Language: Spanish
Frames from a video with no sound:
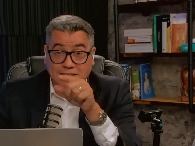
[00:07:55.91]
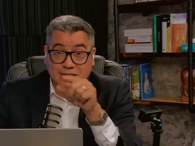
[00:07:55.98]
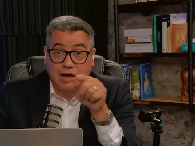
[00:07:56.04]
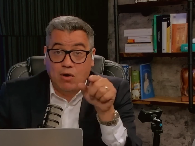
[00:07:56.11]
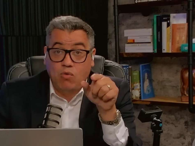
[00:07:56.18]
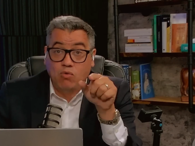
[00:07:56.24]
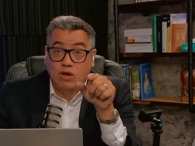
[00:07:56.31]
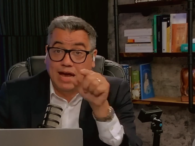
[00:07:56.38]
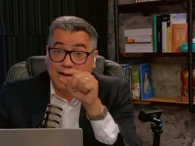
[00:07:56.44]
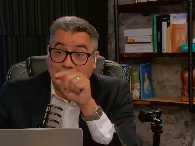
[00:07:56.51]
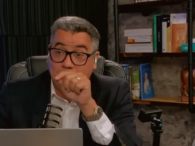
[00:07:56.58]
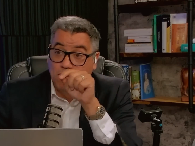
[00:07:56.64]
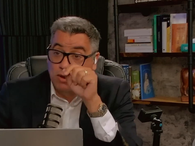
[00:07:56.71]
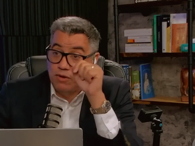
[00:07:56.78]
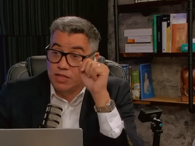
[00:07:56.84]
aún las
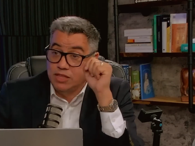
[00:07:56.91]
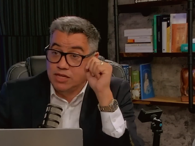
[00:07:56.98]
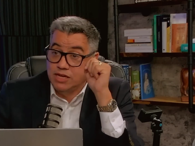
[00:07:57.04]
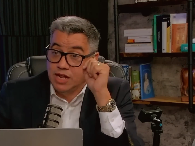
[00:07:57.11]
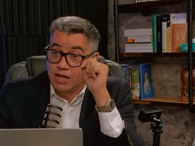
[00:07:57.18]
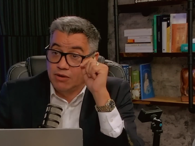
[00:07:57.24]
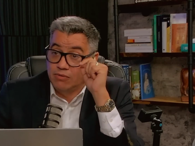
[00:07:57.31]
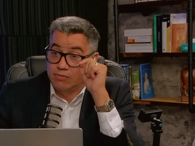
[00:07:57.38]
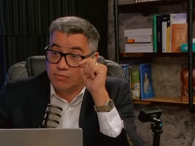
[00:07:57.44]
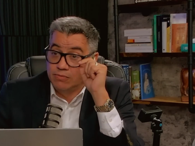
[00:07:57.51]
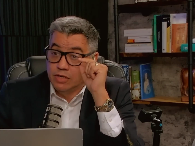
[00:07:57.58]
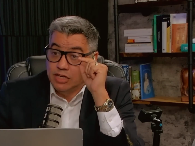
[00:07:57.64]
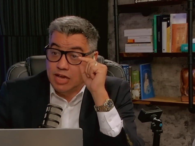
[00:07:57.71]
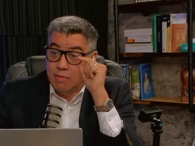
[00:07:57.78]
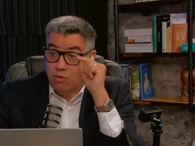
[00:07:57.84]
que mueven dinero.
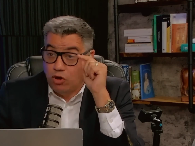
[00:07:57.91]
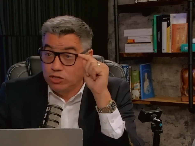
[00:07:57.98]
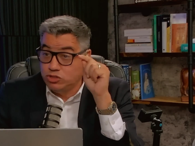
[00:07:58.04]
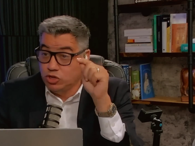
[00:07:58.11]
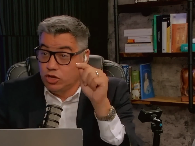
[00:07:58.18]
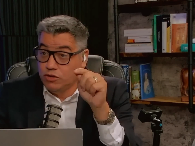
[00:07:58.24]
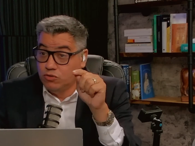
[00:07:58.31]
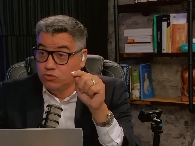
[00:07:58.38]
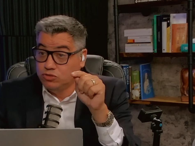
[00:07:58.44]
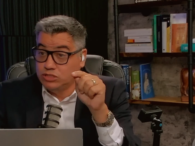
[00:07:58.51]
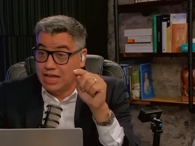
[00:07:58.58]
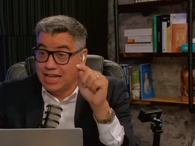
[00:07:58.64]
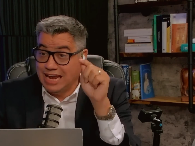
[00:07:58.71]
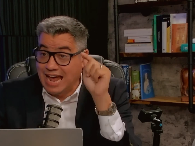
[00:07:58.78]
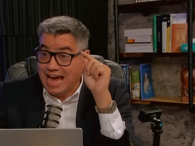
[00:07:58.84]
Y hemos hecho
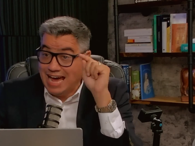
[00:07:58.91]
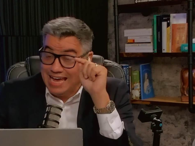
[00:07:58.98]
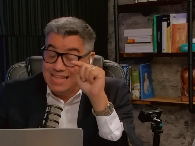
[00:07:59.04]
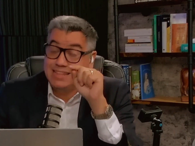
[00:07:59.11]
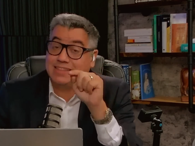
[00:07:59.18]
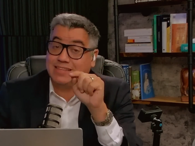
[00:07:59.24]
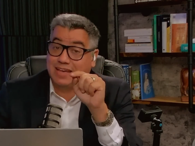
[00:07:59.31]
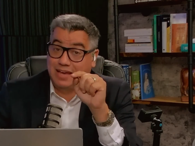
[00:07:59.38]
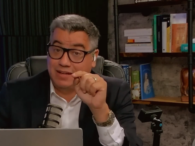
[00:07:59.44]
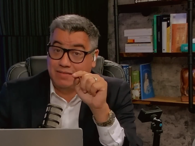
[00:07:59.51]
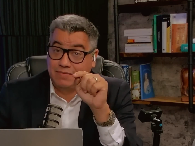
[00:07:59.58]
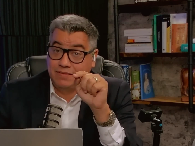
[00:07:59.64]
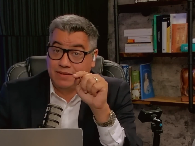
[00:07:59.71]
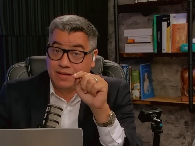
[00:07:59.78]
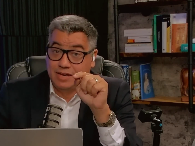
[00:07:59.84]
denuncias de la gente
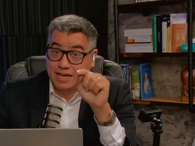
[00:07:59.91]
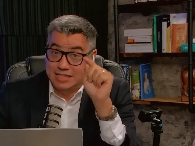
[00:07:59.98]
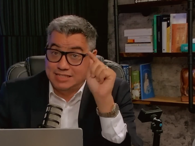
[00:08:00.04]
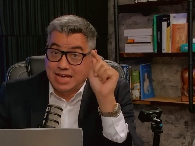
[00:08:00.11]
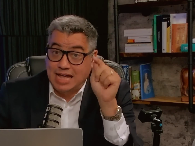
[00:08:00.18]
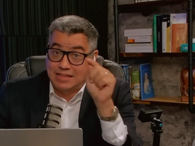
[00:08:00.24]
que se ha